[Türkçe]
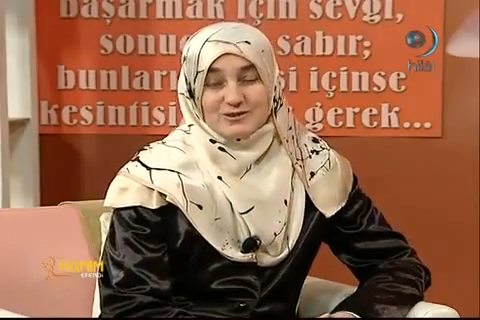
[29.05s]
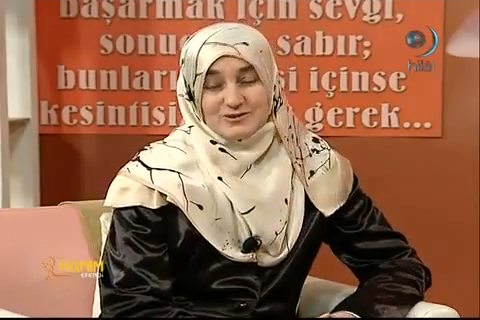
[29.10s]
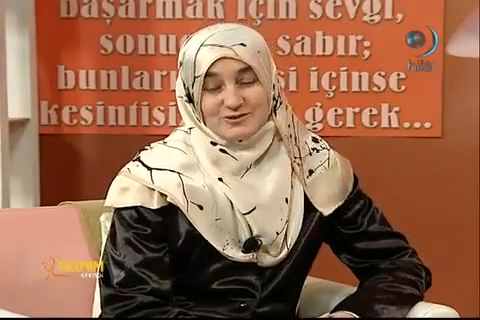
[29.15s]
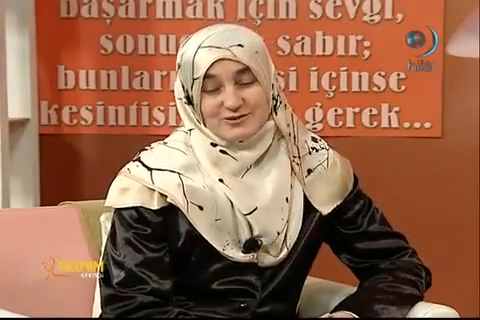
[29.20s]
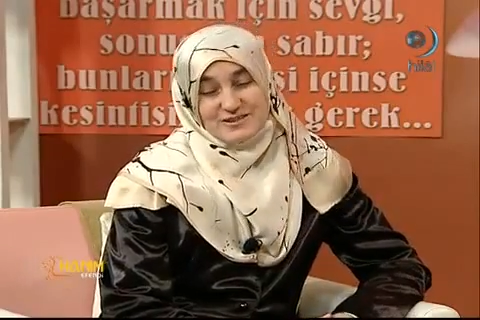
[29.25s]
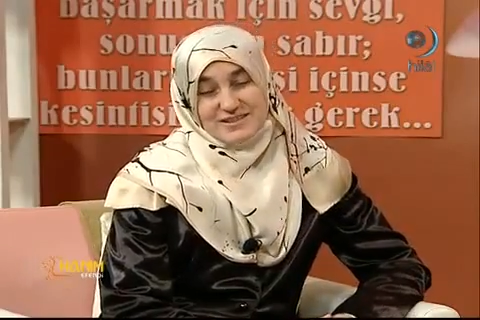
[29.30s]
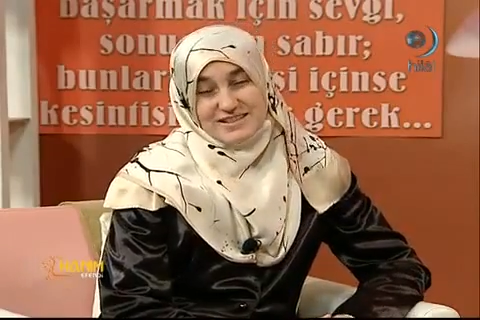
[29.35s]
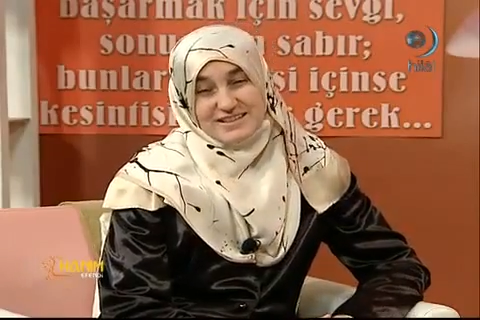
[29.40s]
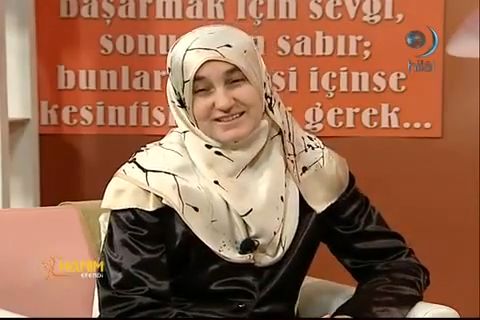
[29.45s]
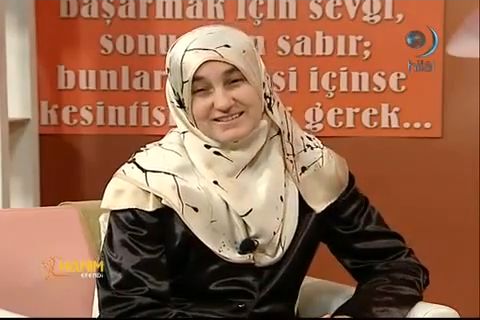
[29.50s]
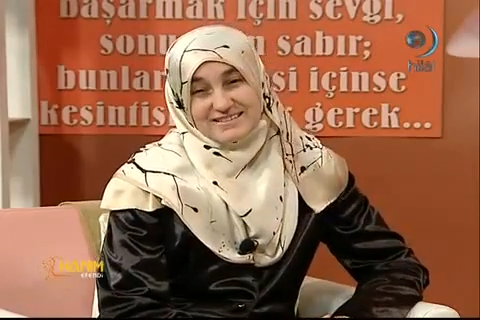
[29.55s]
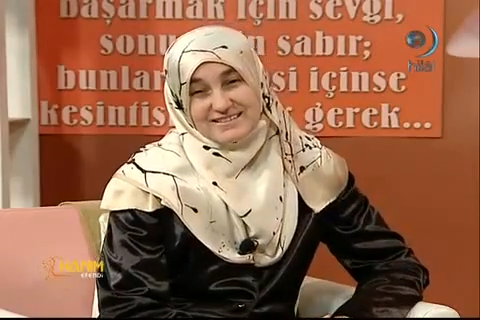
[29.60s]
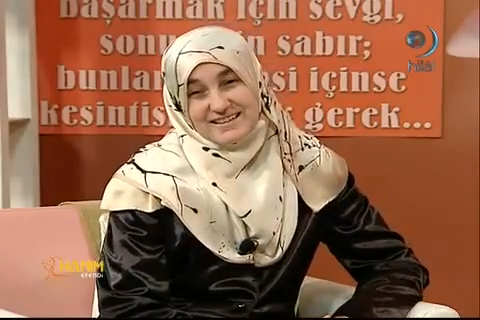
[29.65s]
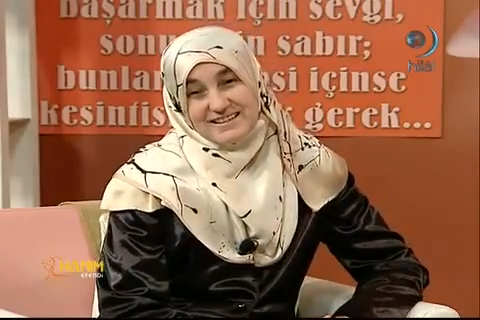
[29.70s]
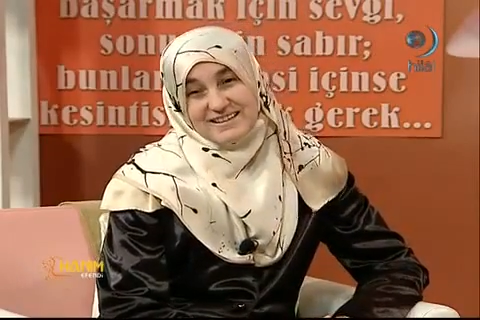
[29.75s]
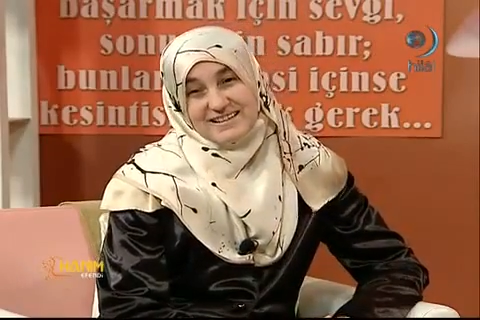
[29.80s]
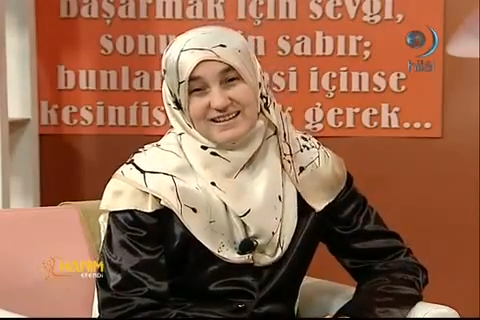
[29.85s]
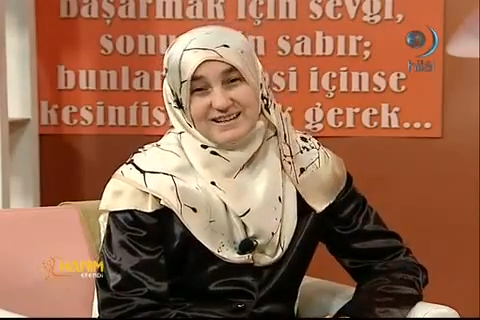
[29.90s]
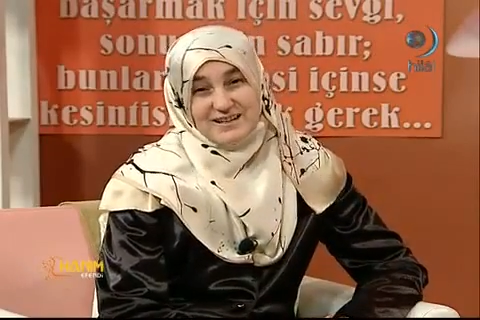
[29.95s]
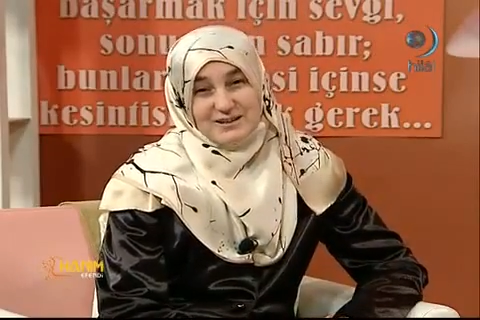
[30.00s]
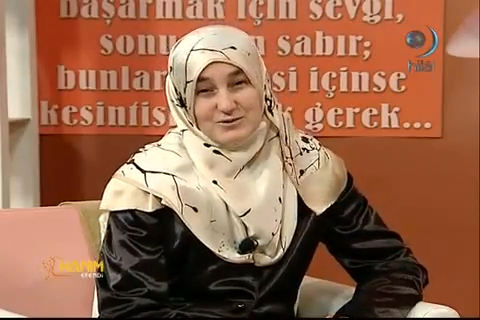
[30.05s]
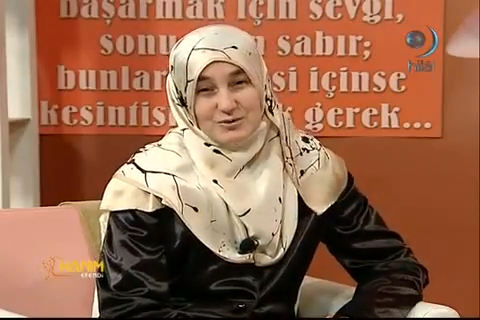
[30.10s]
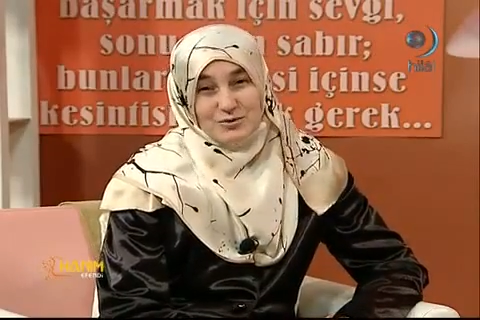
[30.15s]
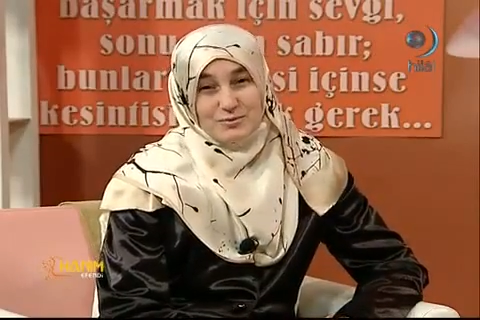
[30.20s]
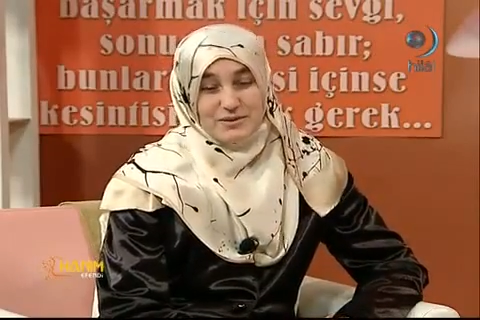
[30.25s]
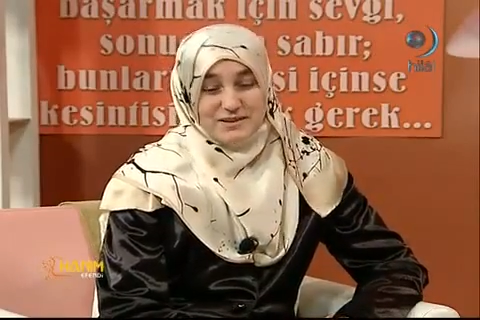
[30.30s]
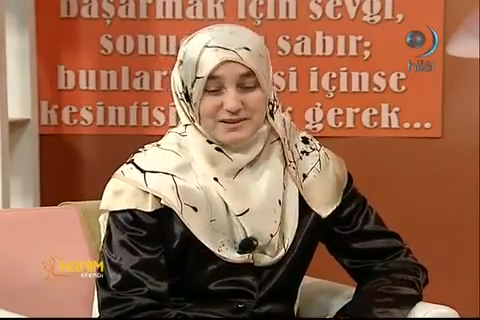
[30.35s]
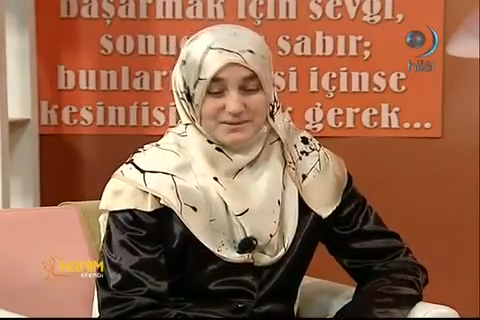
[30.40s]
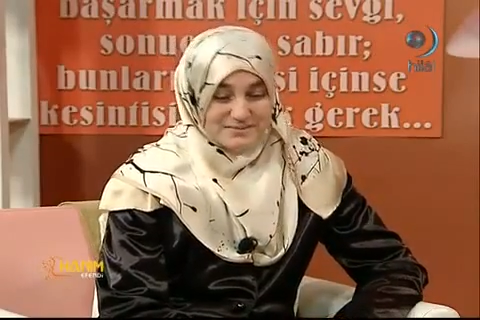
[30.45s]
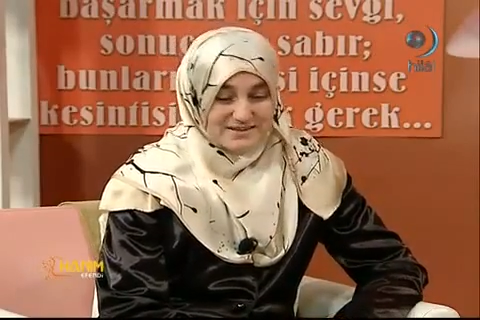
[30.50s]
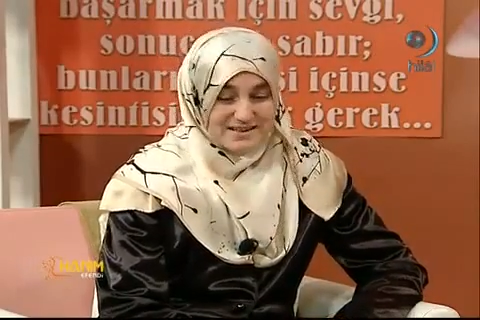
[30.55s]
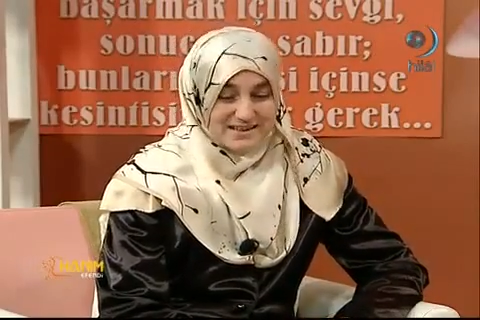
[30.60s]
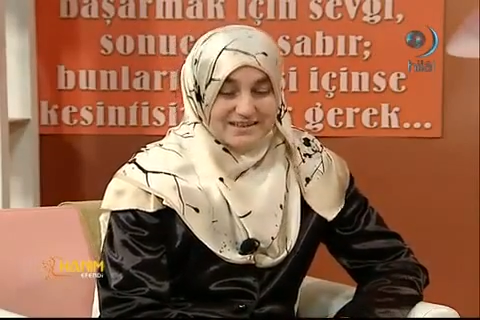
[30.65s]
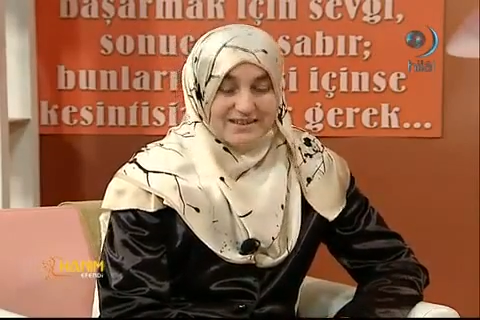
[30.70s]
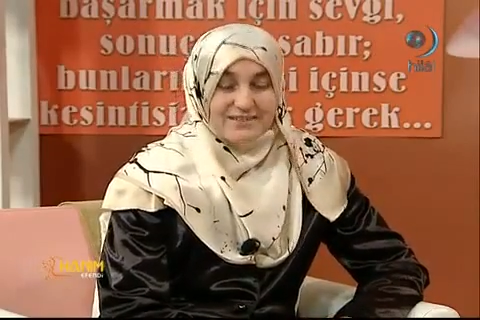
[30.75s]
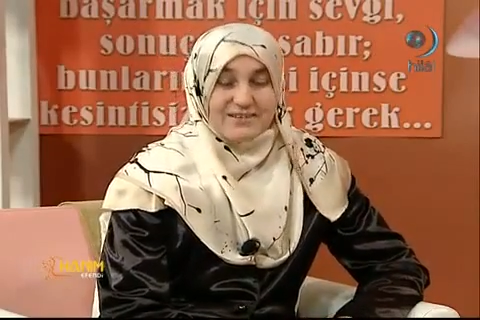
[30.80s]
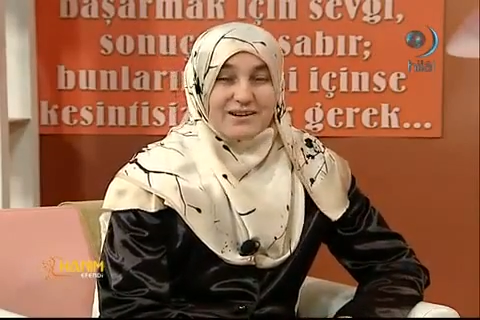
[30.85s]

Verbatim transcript: Onun üzerinde sohbetimize